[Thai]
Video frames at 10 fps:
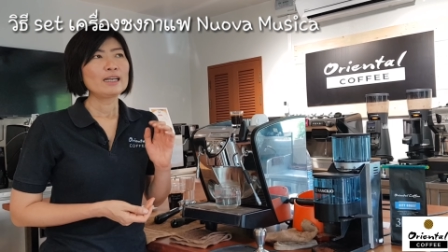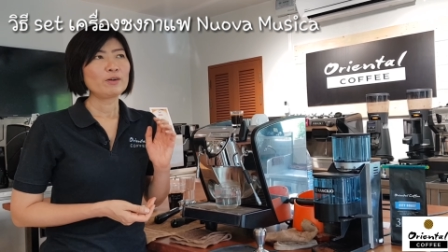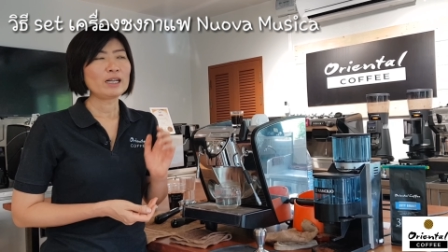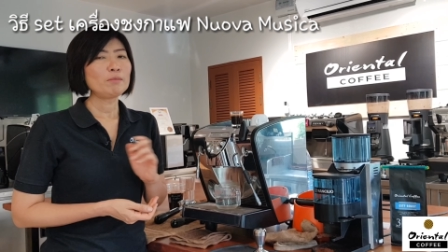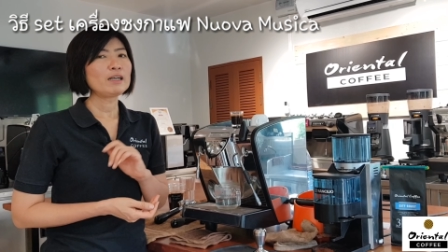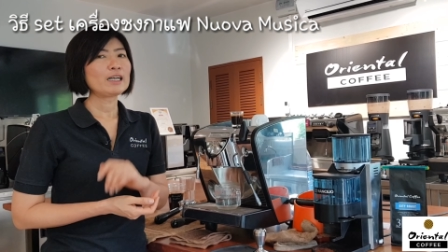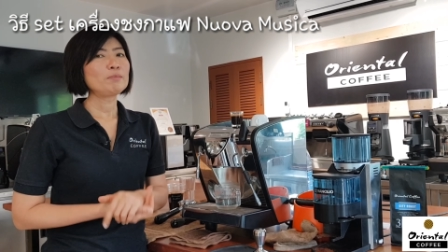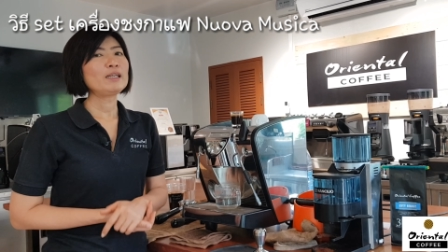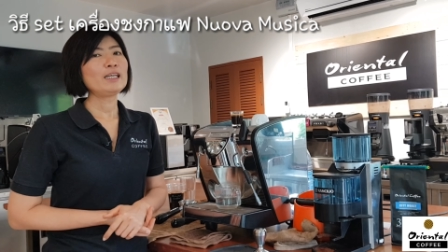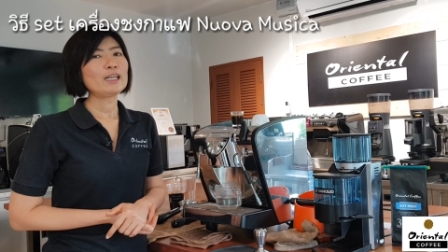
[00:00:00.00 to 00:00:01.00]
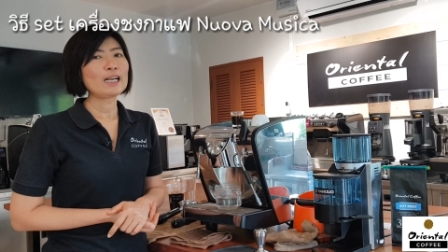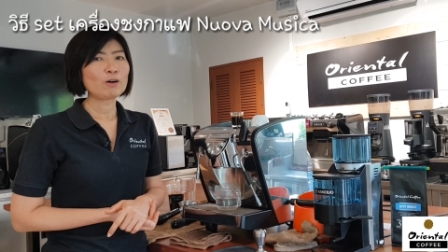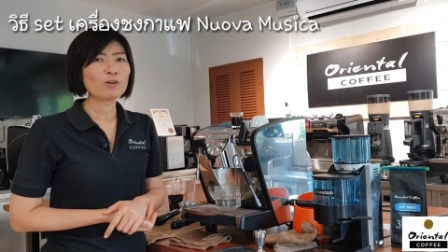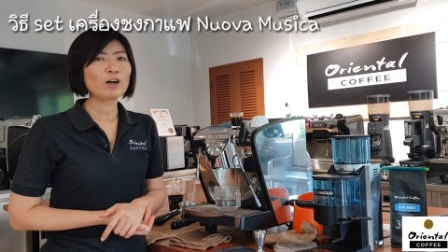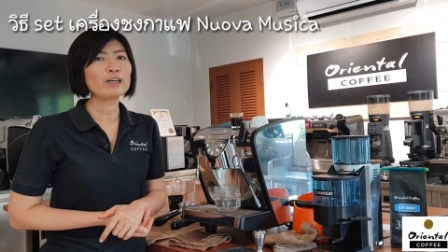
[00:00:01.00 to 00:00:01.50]
เดี๋ยวเน่มีคลิปดีๆ
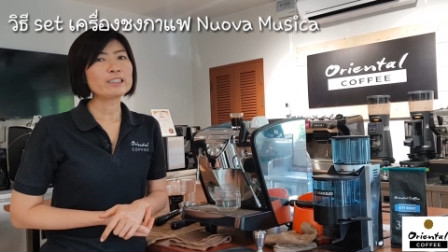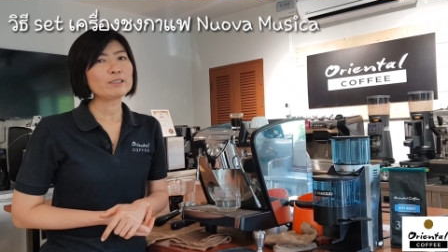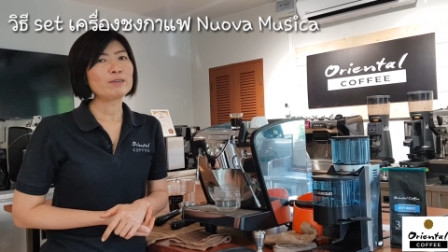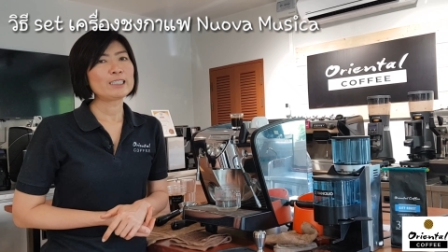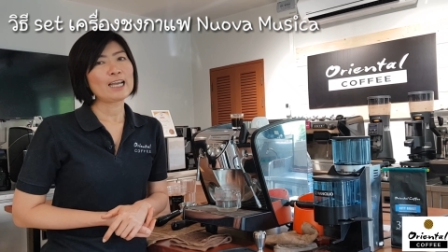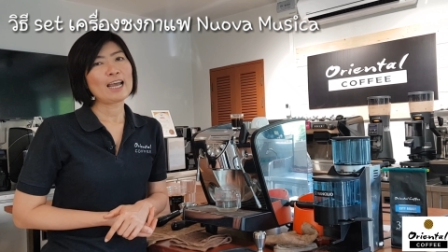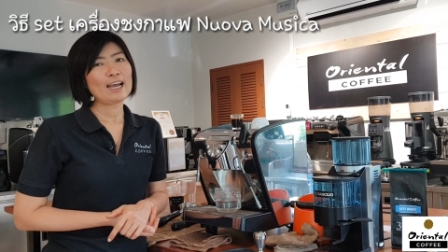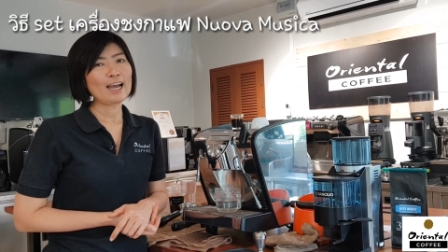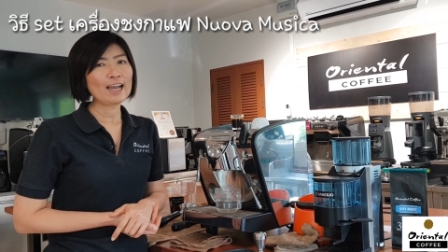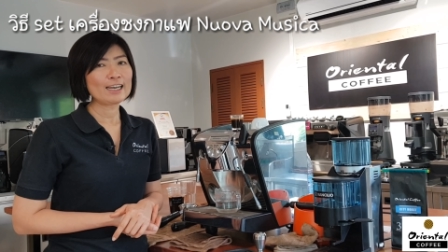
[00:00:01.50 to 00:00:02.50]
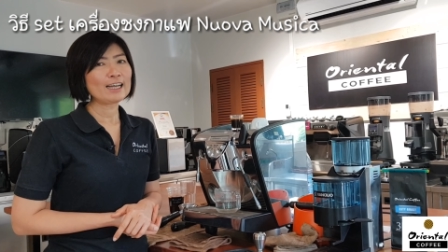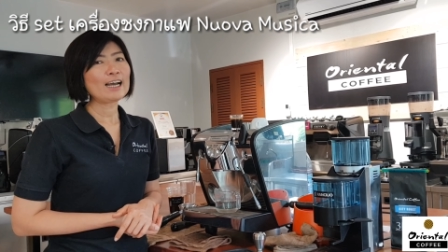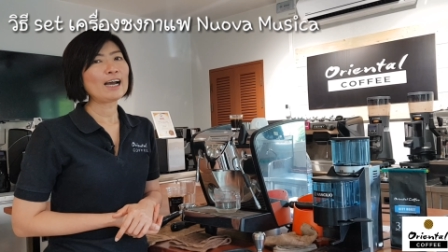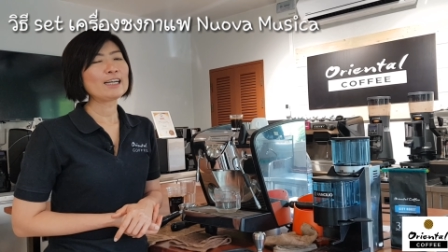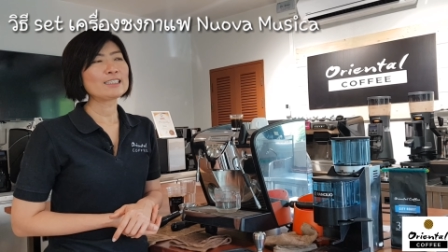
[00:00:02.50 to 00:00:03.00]
เราก็จะมาแชร์ให้
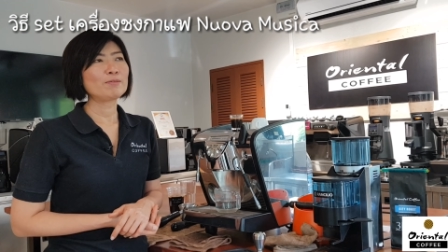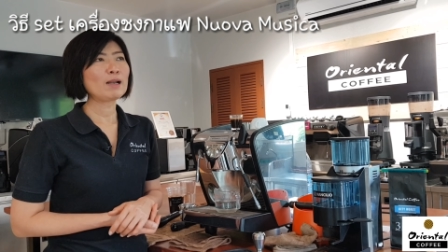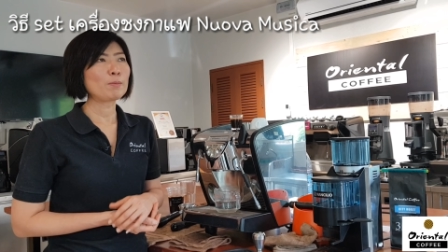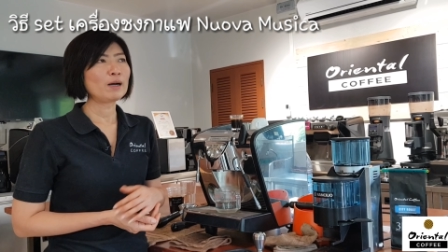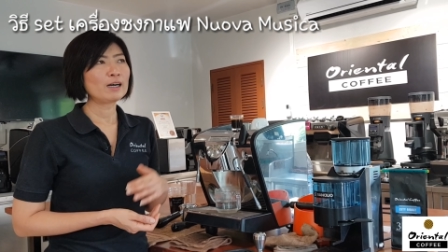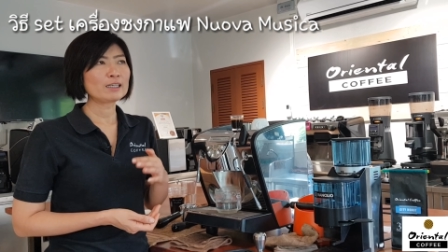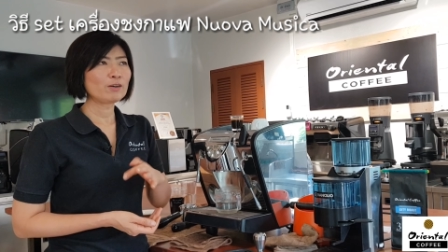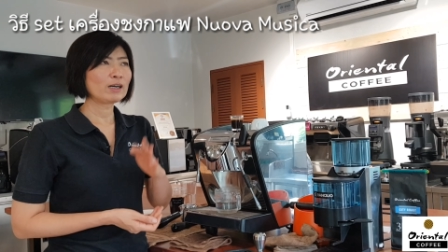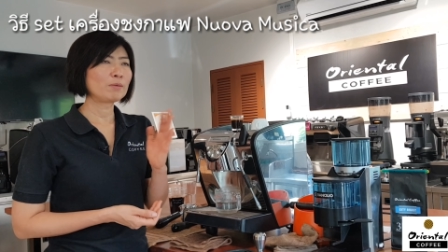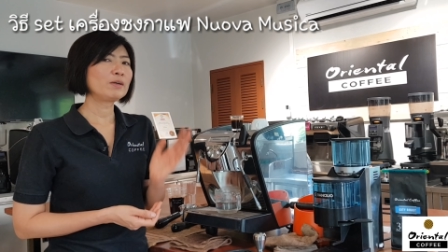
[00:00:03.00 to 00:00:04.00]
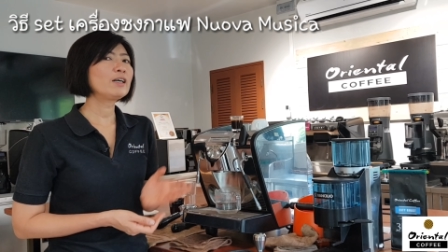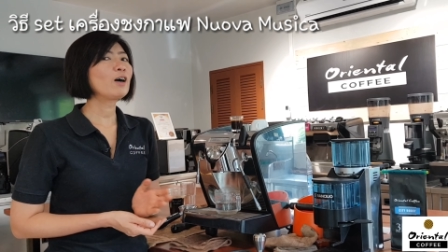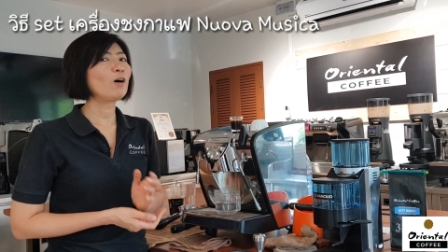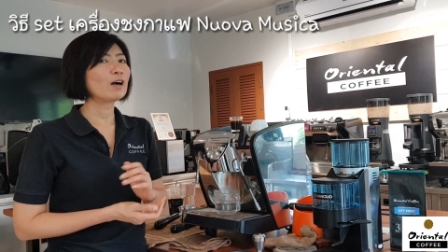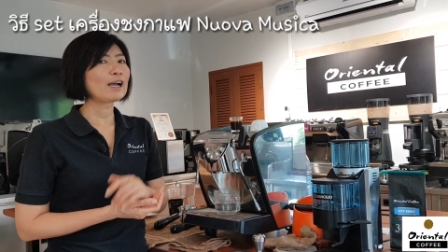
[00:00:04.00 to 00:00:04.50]
นะคะสำหรับเกี่ยวกับเรื่อง
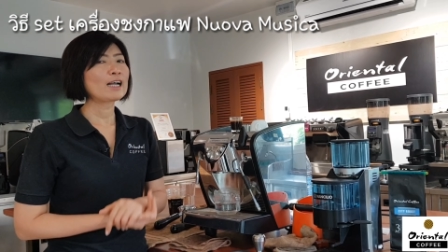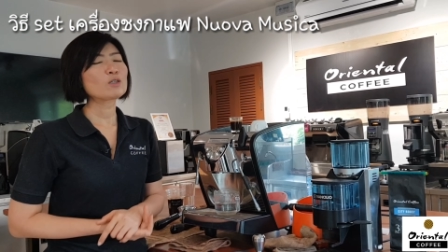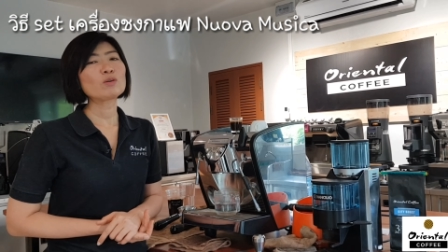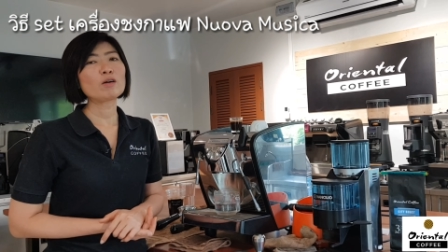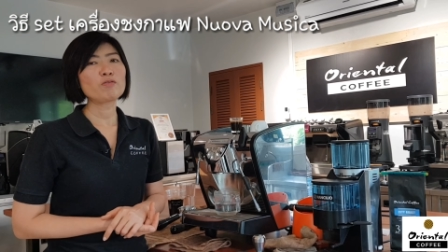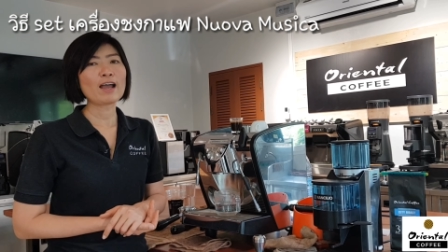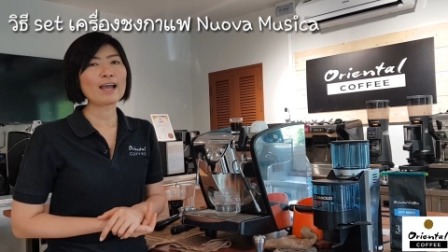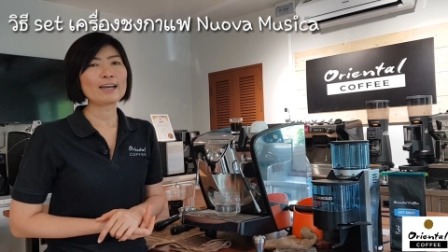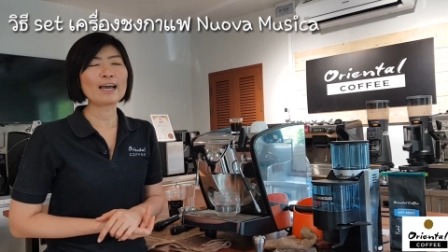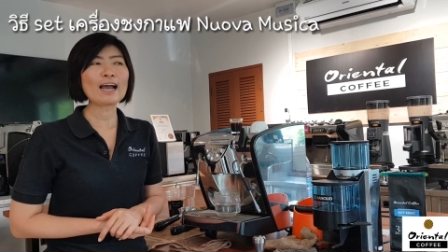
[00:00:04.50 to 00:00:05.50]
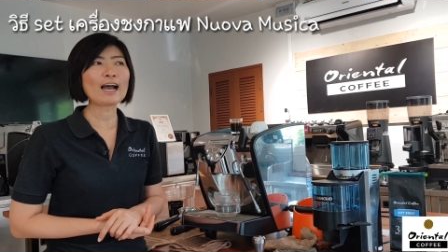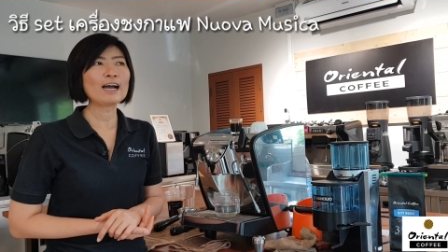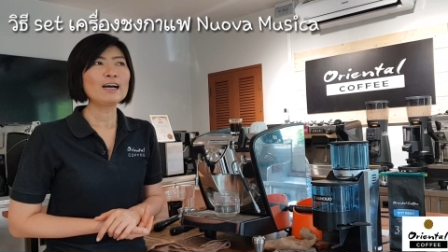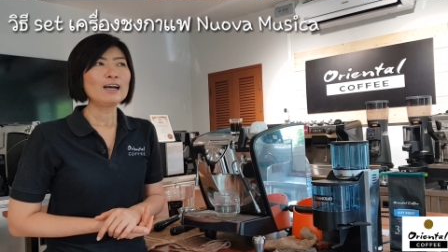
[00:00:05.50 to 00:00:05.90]
ของการชงกาแฟนะคะ